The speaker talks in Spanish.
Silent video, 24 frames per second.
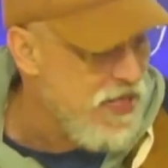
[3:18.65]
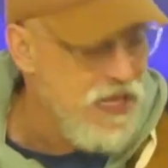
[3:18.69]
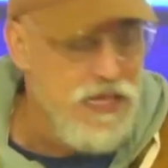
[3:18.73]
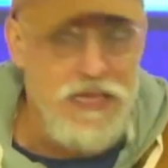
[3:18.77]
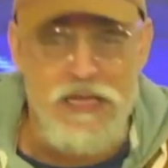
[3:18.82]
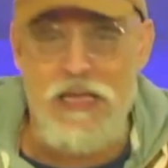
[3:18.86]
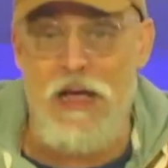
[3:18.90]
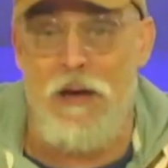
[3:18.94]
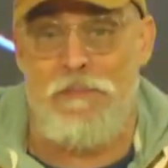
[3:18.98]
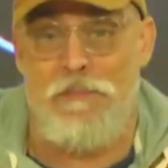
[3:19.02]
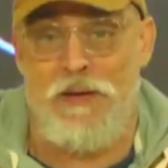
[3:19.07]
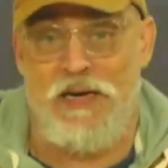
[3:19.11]

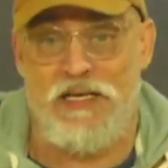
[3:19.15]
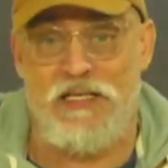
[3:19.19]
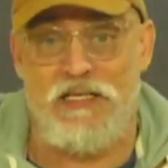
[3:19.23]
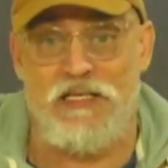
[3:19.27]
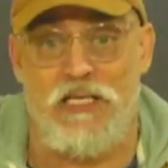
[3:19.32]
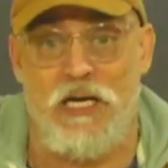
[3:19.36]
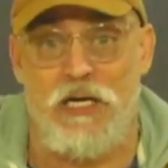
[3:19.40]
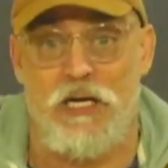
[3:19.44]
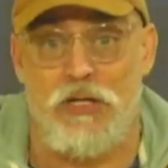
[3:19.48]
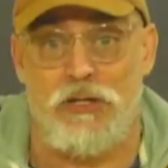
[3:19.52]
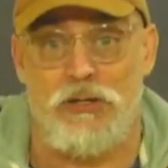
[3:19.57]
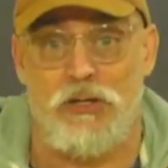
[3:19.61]
Y aparece
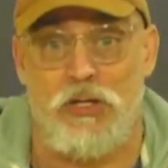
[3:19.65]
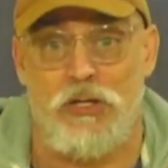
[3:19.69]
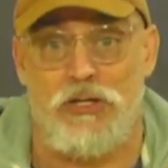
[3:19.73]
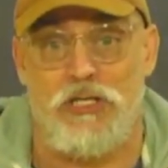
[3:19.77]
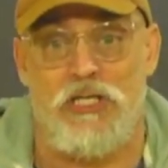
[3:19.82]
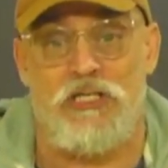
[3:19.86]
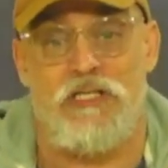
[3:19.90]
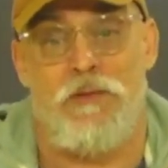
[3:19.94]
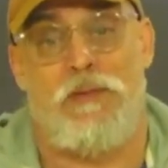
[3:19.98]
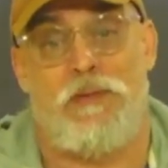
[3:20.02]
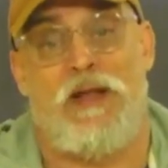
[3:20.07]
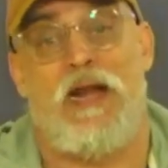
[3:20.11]
el otro que te
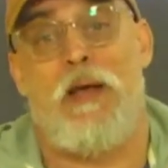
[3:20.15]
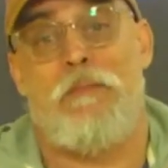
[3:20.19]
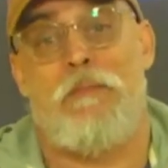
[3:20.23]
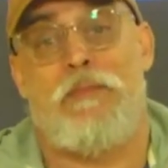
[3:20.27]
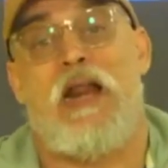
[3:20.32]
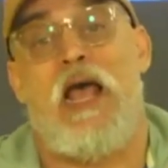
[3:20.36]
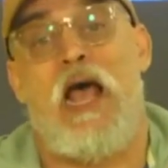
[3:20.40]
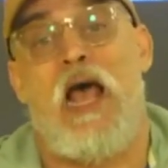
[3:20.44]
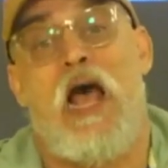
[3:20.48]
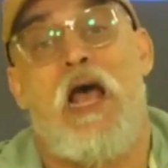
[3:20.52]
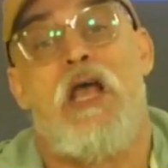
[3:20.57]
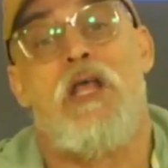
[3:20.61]
dice, pará,
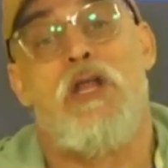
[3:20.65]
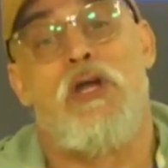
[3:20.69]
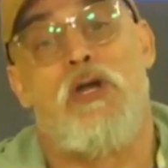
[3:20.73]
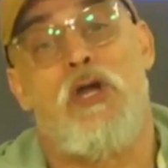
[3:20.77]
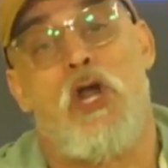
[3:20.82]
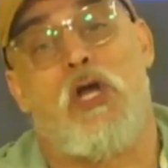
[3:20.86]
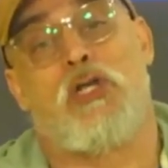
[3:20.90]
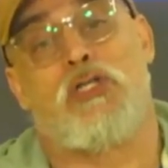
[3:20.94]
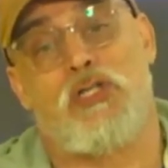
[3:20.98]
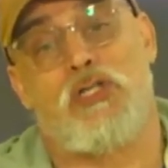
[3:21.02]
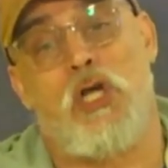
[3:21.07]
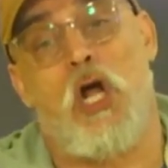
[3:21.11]
pará,
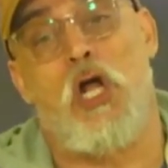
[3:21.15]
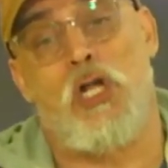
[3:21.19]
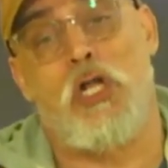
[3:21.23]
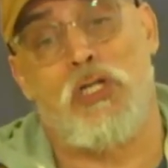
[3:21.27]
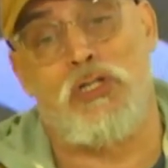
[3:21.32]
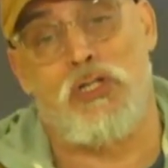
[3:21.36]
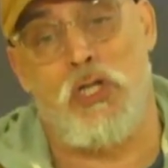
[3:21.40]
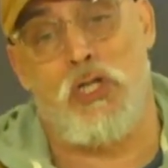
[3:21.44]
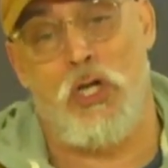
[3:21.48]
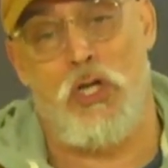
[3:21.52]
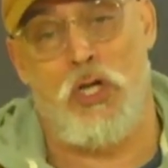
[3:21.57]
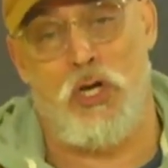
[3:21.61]
no
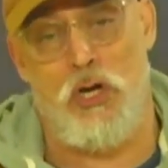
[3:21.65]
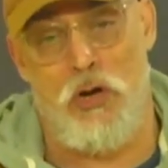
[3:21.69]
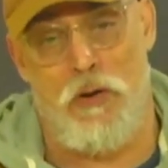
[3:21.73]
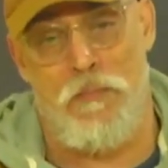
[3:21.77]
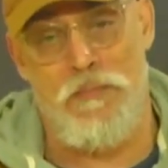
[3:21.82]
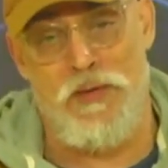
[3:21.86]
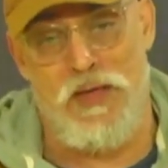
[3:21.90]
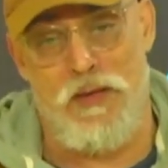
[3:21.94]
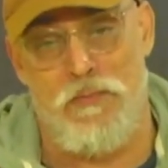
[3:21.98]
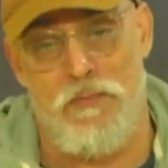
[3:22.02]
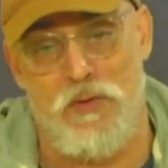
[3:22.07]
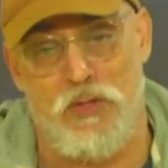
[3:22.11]
son todos lo
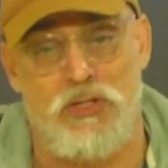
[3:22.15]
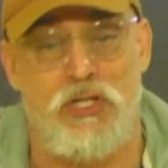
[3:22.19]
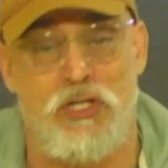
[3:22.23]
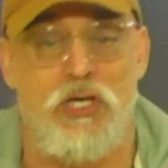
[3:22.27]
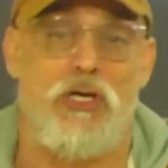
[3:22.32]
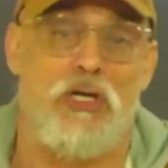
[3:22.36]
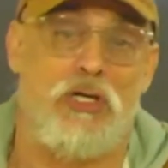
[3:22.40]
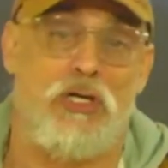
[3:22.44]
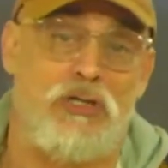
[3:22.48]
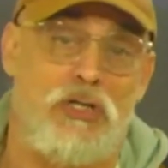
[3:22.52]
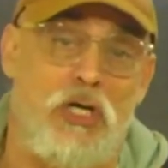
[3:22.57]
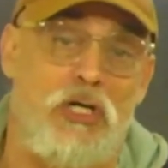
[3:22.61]
mismo. Si
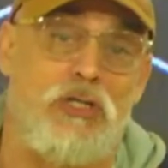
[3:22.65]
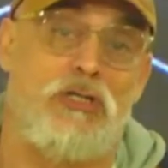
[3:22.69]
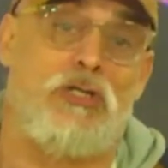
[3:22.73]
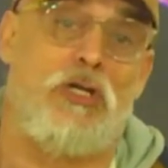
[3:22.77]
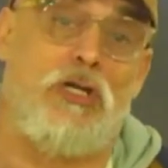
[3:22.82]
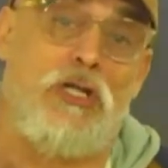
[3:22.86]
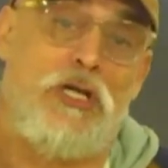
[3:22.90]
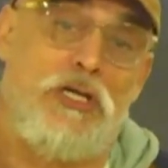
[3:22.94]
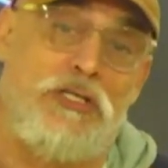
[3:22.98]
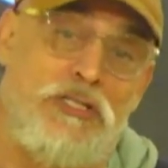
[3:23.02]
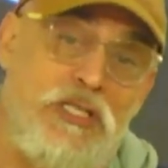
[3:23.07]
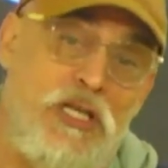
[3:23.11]

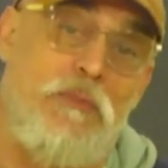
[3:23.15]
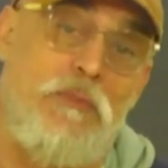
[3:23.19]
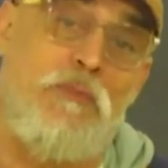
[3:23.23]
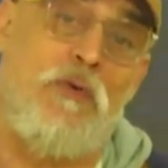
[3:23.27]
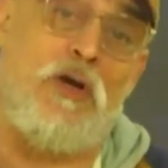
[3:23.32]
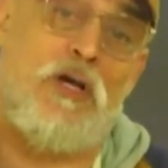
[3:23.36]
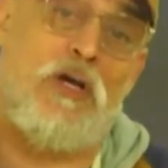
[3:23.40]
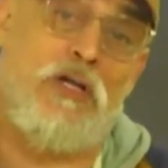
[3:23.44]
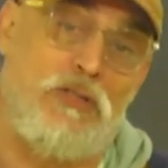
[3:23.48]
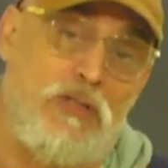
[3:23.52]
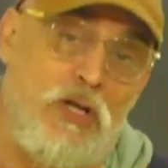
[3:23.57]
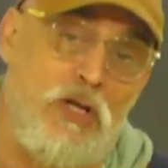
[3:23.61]
nosotros
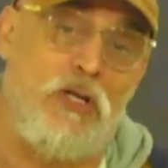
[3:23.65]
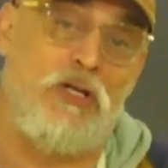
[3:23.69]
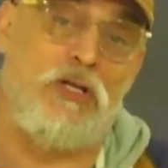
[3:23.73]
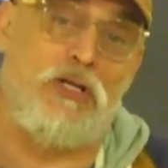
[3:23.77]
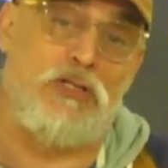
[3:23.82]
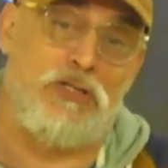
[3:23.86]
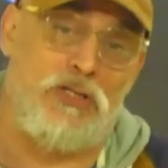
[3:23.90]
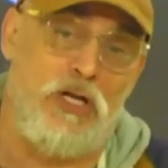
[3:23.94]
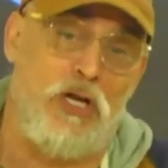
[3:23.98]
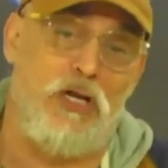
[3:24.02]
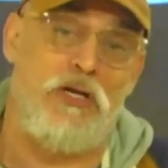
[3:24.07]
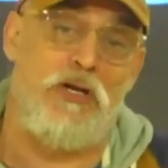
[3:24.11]
decimos que todos
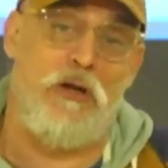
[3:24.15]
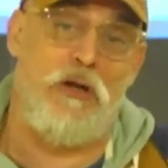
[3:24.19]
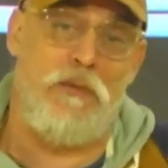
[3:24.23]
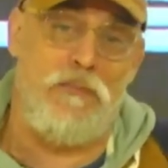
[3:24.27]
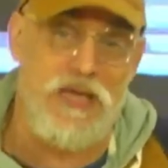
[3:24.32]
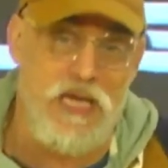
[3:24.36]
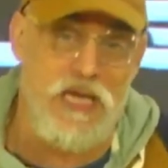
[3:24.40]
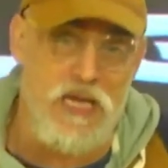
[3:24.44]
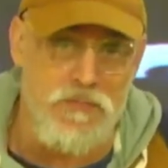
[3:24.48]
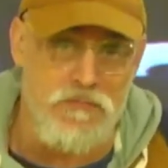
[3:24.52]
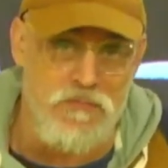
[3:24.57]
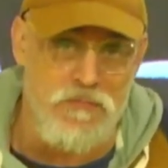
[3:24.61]
son lo
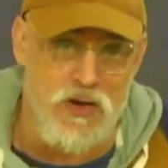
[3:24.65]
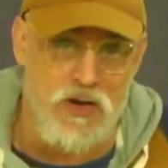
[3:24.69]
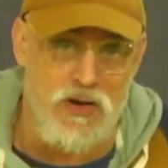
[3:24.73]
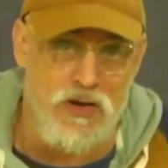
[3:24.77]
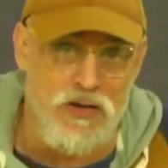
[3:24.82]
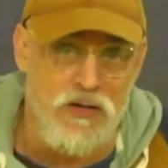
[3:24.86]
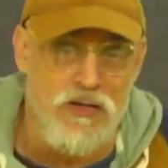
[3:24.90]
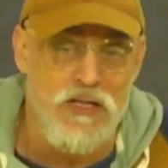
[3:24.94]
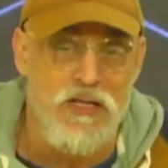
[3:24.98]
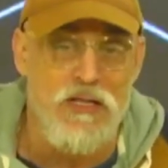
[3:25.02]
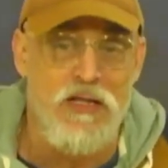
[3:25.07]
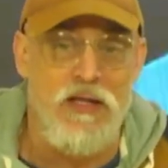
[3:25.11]

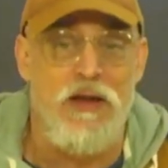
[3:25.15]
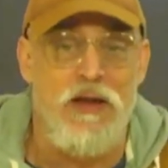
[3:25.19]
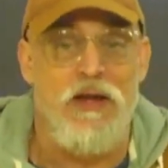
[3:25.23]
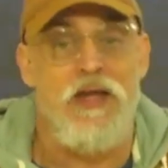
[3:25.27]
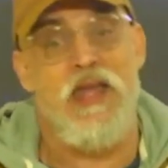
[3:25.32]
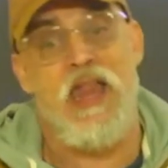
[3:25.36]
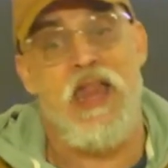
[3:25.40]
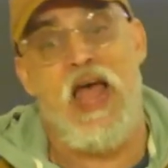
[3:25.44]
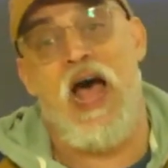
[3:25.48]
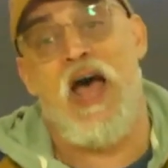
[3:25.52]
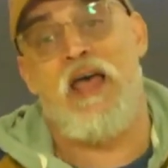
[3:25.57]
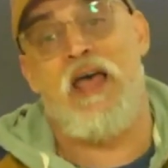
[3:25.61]
mismo,
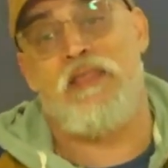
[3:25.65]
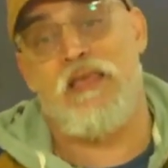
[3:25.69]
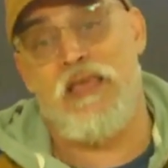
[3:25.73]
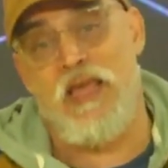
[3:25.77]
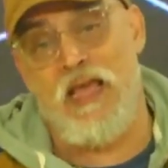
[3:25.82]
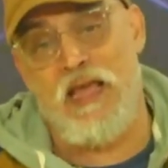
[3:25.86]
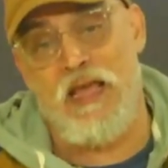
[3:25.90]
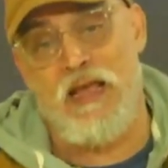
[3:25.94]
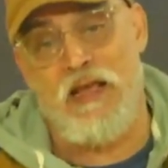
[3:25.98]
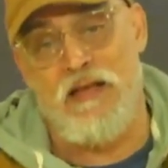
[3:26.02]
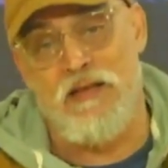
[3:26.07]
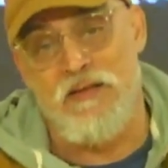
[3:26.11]

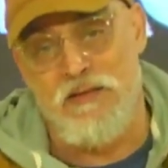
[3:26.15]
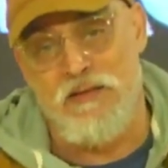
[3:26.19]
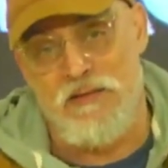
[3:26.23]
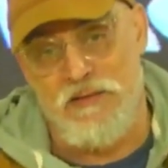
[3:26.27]
nadie